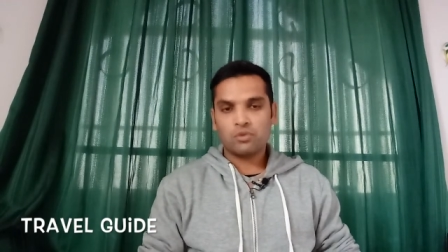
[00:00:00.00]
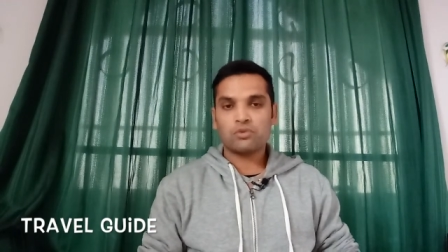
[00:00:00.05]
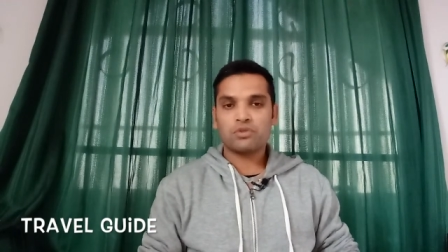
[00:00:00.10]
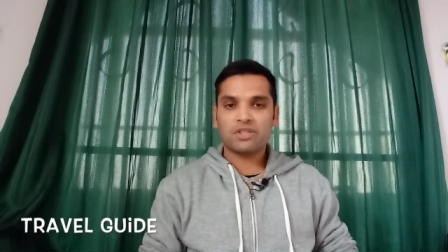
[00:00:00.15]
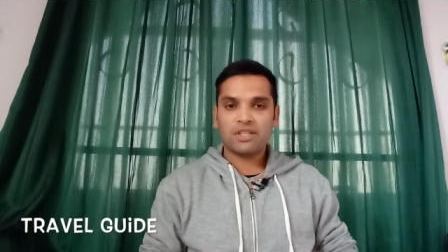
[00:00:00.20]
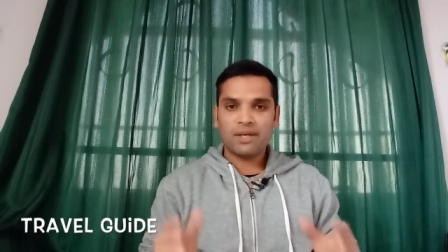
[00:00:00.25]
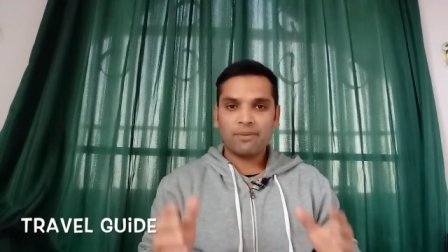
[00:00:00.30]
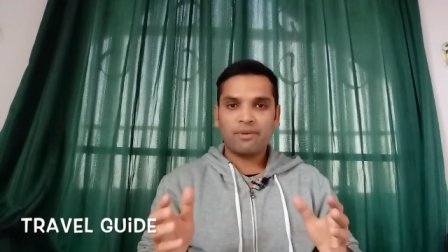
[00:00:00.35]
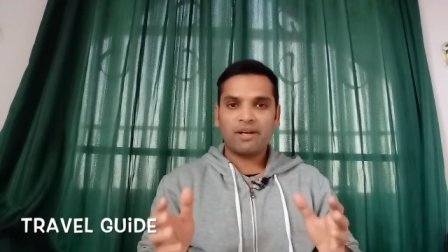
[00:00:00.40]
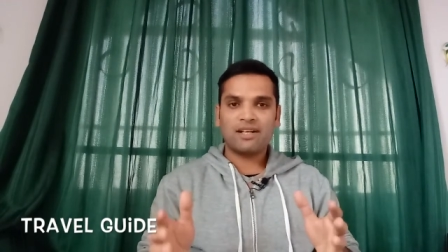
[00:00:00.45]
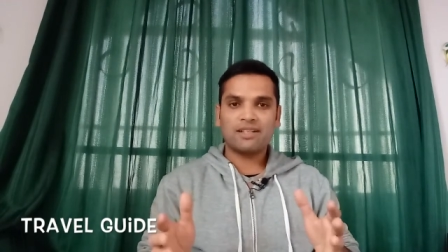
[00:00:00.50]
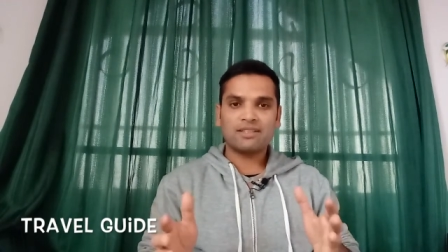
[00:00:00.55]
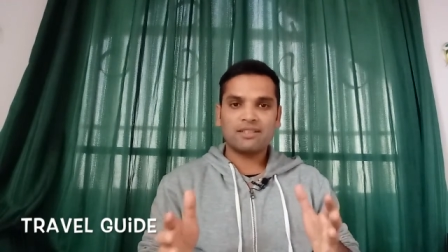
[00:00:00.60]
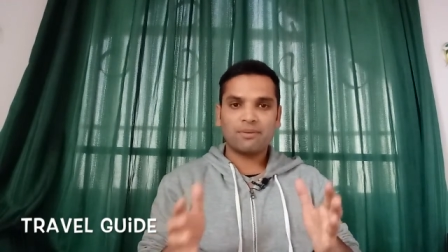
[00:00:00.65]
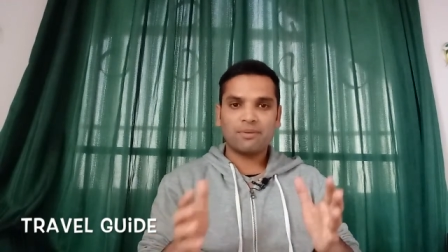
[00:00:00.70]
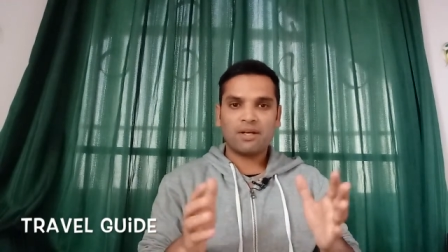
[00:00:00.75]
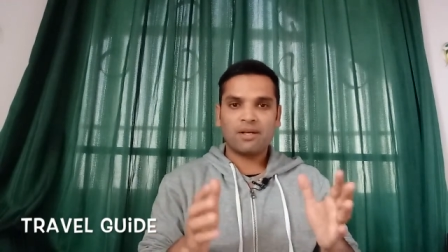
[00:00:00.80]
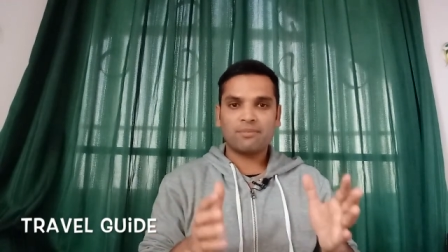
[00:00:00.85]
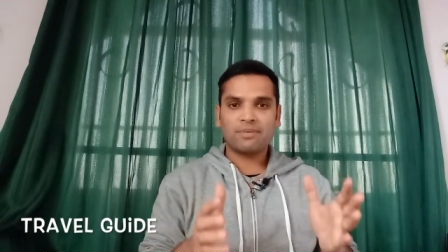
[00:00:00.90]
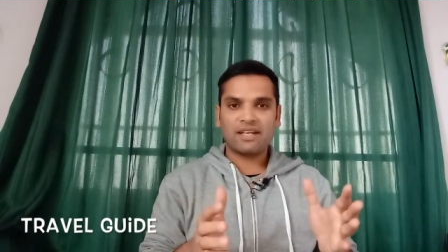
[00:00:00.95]
उसके बाद
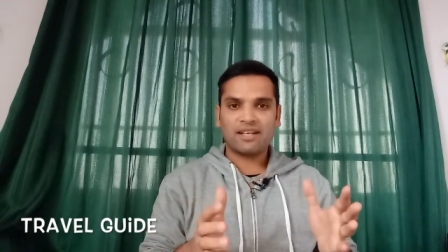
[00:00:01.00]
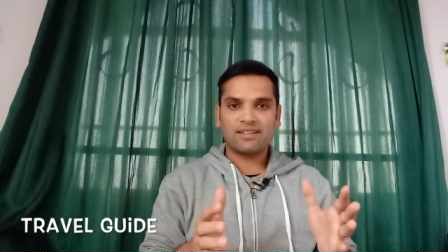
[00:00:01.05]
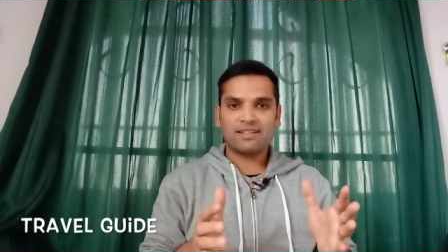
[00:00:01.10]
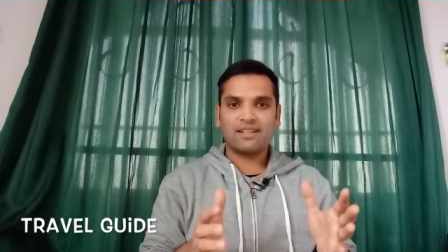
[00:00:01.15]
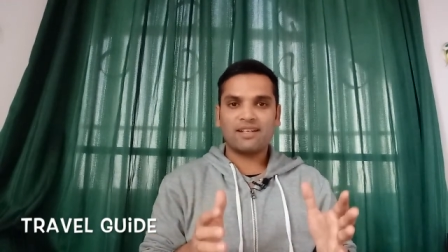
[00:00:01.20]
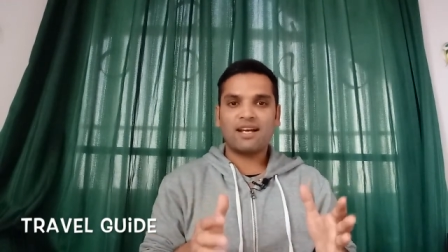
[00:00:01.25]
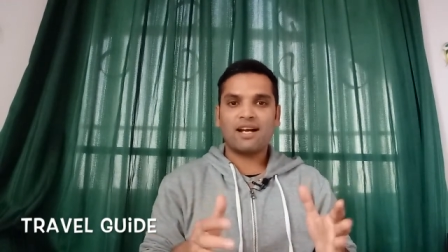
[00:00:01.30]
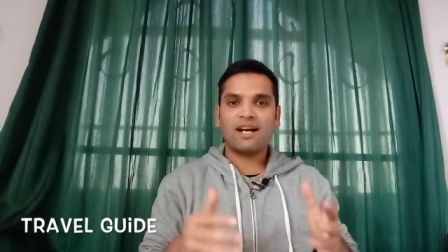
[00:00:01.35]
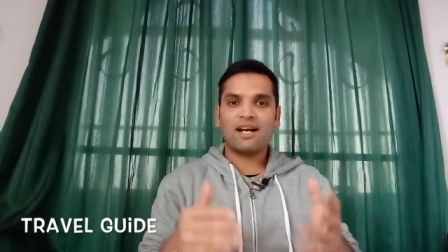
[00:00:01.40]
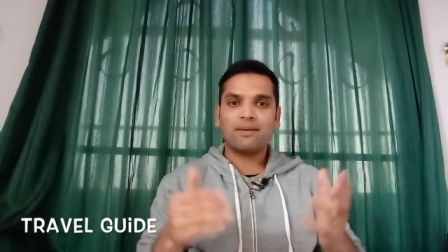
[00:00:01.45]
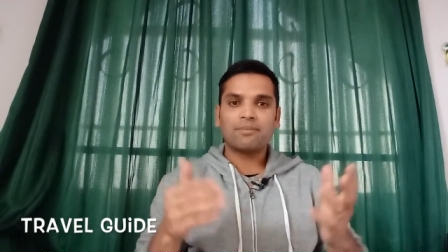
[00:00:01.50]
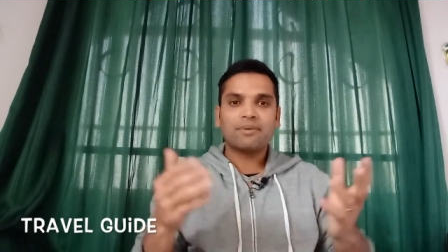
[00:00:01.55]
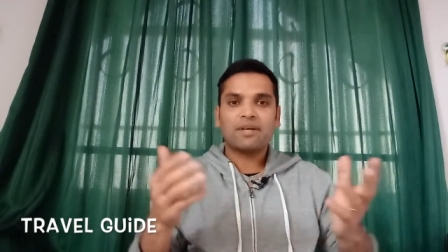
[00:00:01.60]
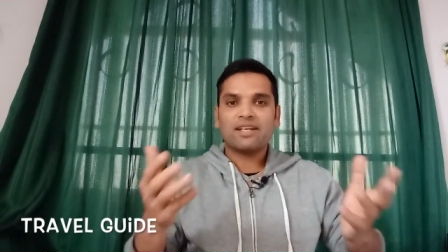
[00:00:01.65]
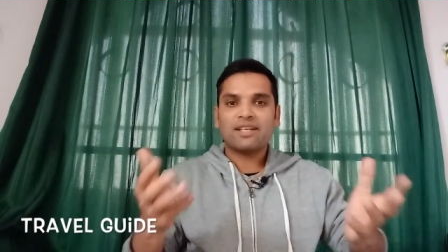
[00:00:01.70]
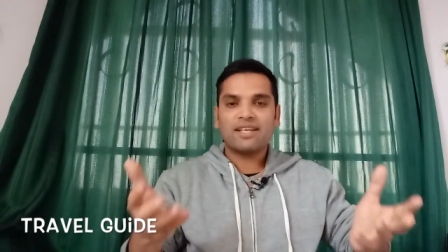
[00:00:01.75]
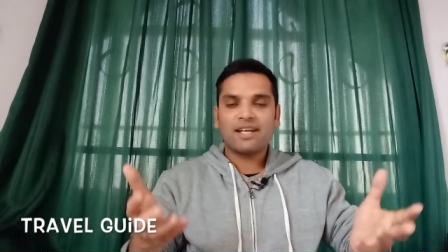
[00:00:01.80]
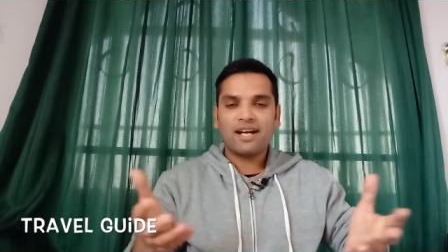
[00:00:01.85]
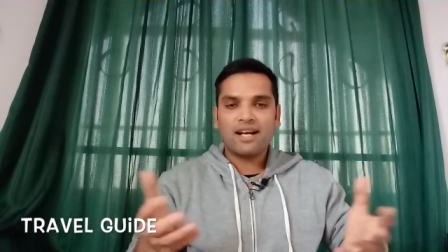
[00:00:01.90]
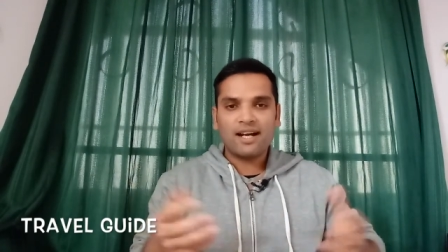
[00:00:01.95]
जब हम कहते हैं ना
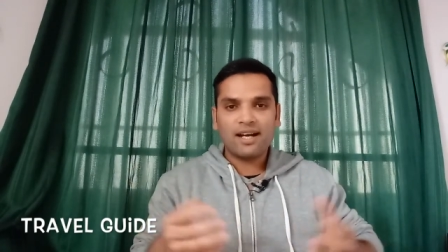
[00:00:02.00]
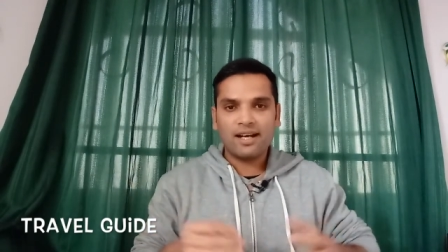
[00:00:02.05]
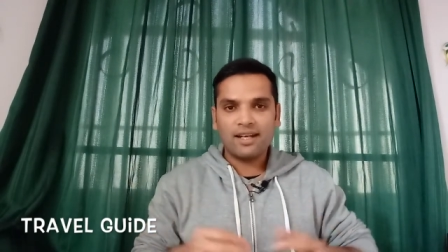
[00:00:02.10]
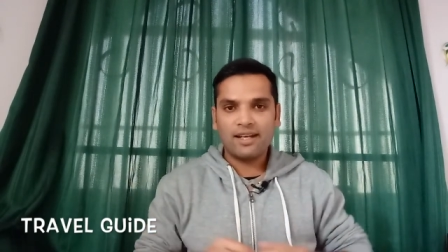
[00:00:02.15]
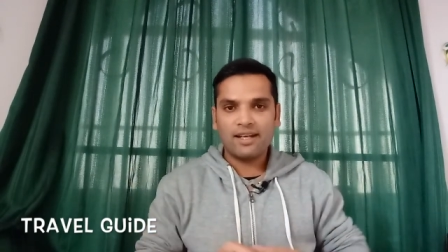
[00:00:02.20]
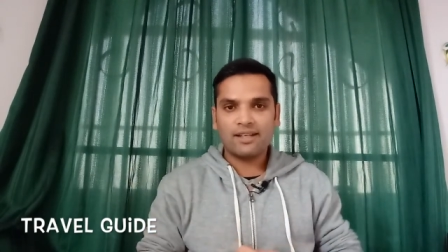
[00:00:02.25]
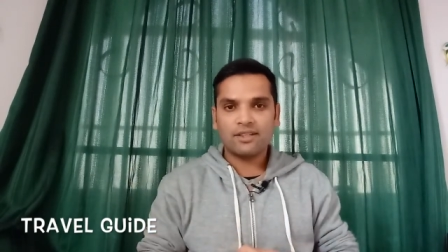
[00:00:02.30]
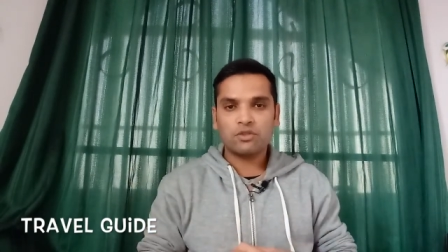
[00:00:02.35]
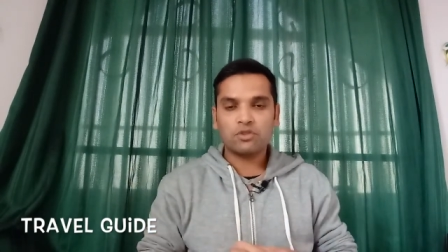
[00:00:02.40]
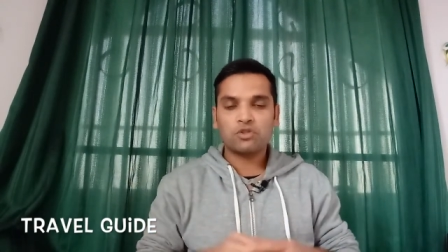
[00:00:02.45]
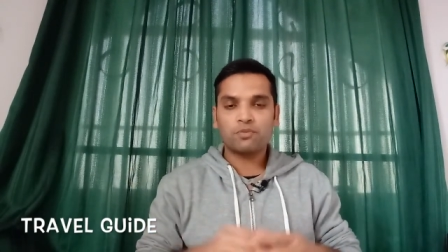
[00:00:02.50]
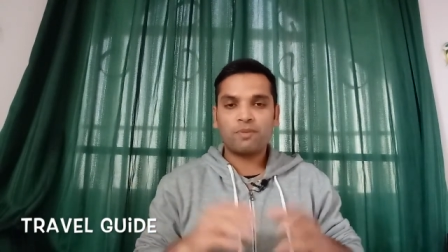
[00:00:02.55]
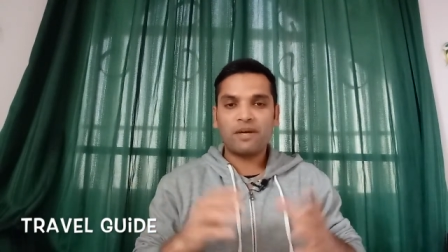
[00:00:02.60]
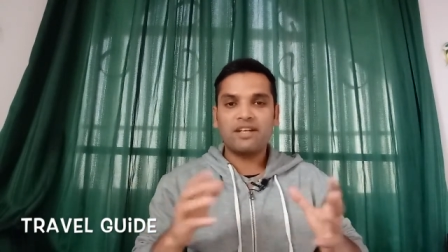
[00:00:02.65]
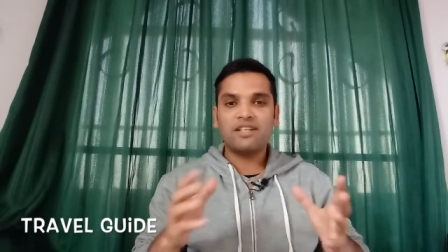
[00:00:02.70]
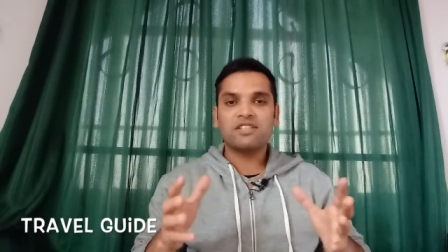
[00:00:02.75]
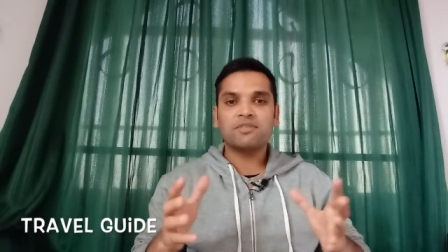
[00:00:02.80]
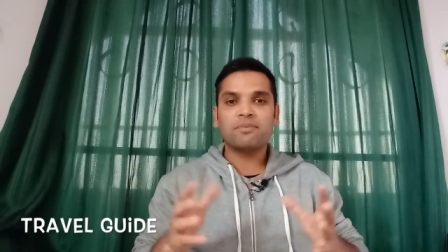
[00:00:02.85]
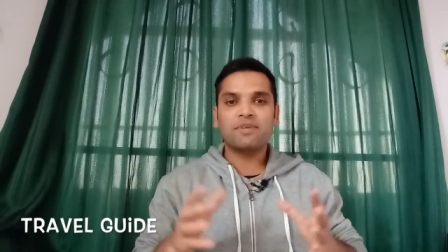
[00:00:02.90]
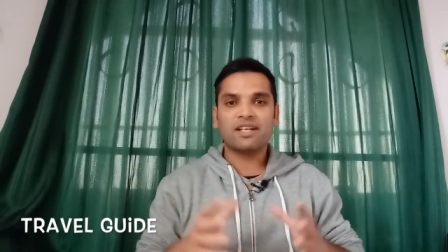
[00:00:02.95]
आपका क्या हाल है तो
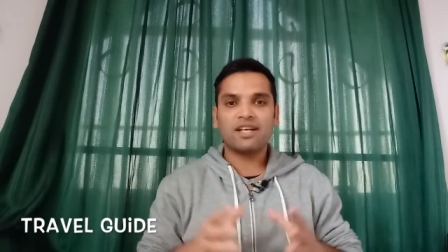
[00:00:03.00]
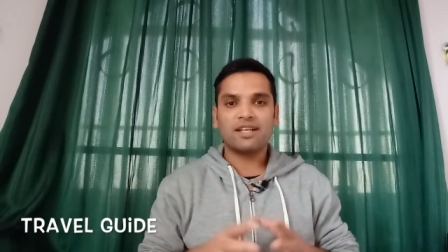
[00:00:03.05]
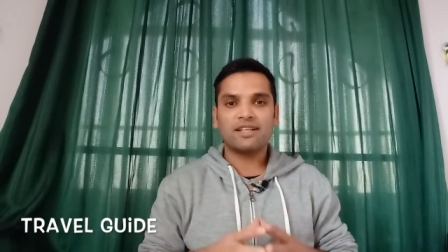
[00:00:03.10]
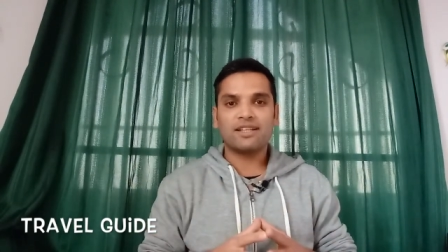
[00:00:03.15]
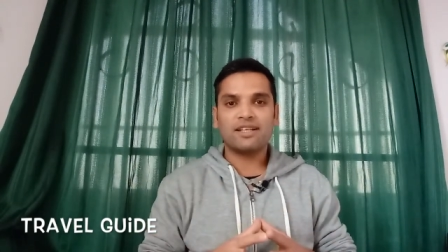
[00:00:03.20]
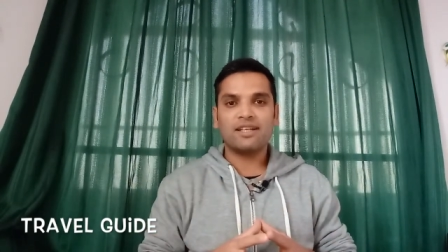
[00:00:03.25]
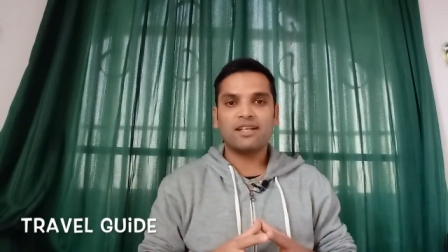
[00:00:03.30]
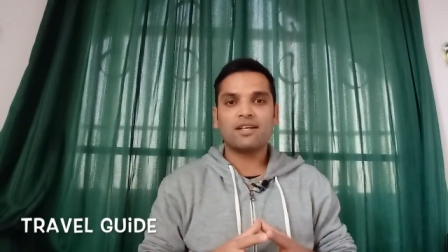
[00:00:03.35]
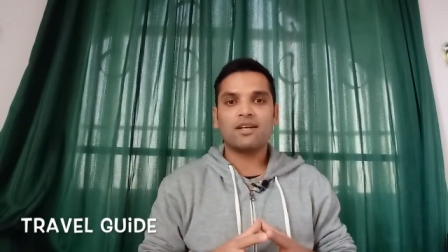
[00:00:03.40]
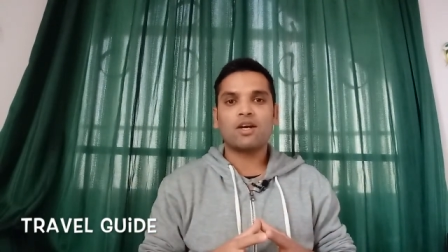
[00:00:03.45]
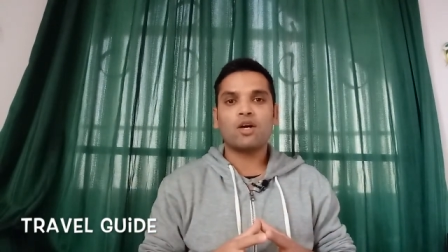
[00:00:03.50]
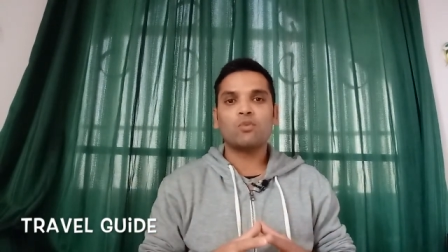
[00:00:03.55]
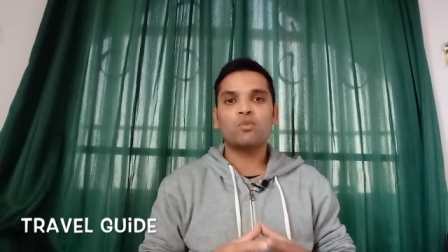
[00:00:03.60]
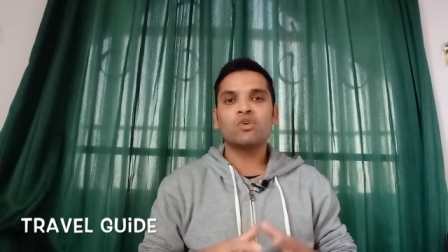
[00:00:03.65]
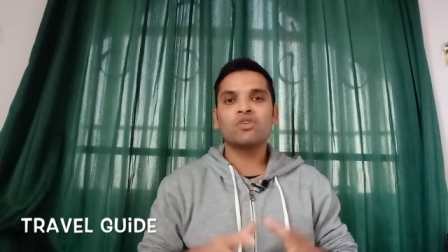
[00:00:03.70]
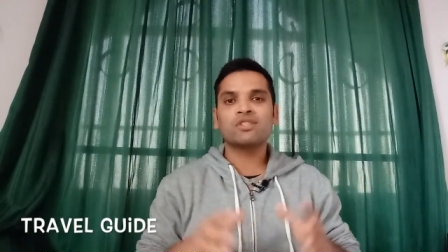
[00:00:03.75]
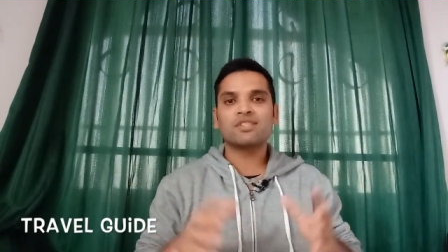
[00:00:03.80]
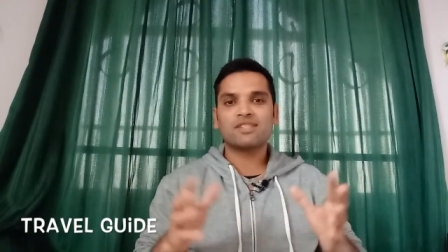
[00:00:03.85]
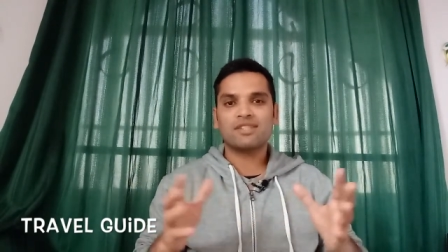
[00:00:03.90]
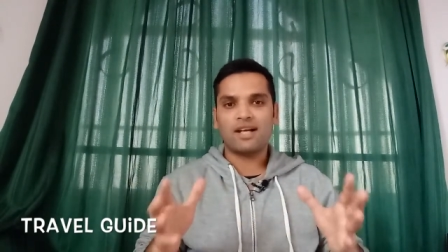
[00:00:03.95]
स्पेनिश में कहते हैं
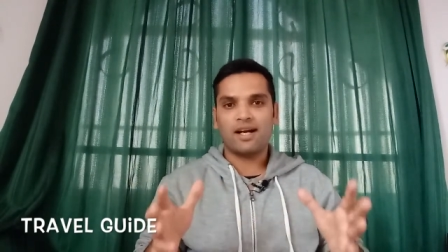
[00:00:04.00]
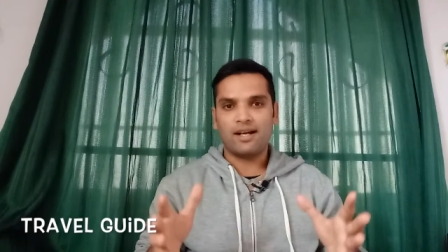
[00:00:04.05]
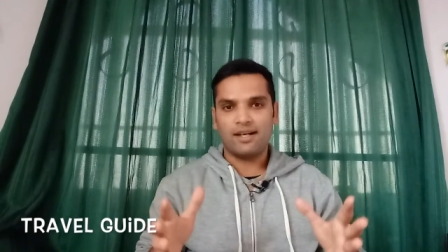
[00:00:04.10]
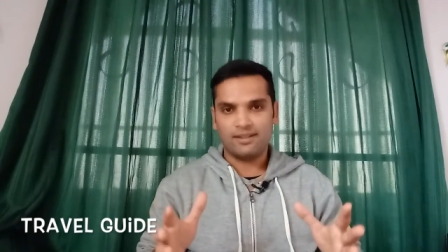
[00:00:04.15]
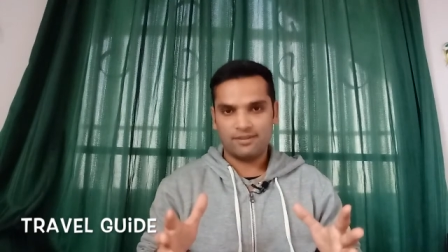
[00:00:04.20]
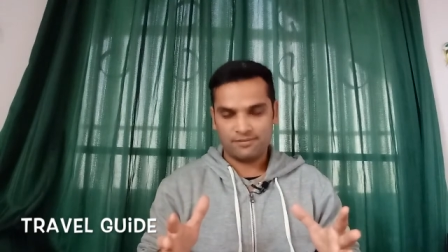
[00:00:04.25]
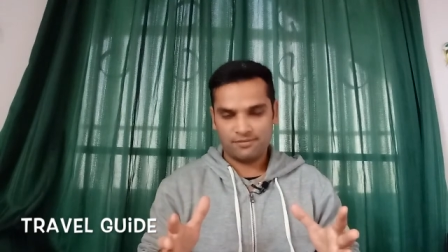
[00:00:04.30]
कमोस्ता